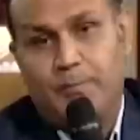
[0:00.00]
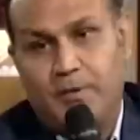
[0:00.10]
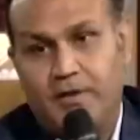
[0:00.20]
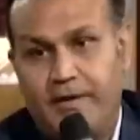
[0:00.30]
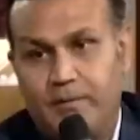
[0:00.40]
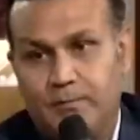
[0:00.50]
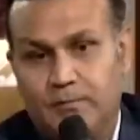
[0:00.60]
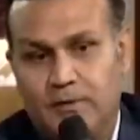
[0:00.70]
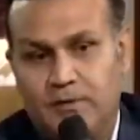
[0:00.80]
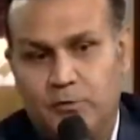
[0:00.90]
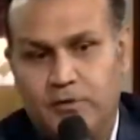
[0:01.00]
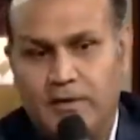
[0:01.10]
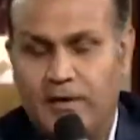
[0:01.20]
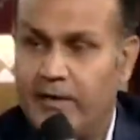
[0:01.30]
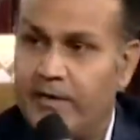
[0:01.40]
पता नहीं मुझे
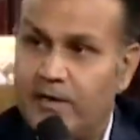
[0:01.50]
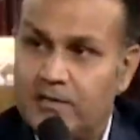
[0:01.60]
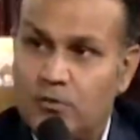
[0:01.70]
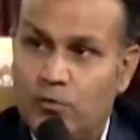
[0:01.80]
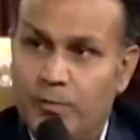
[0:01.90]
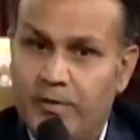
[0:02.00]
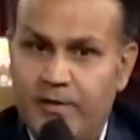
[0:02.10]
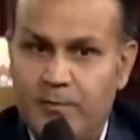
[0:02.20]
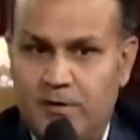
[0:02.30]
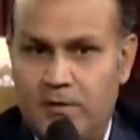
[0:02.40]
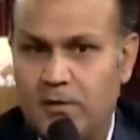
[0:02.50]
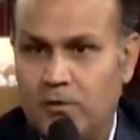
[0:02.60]
लगा नहीं कि ऐसा कोई प्लेयर है बट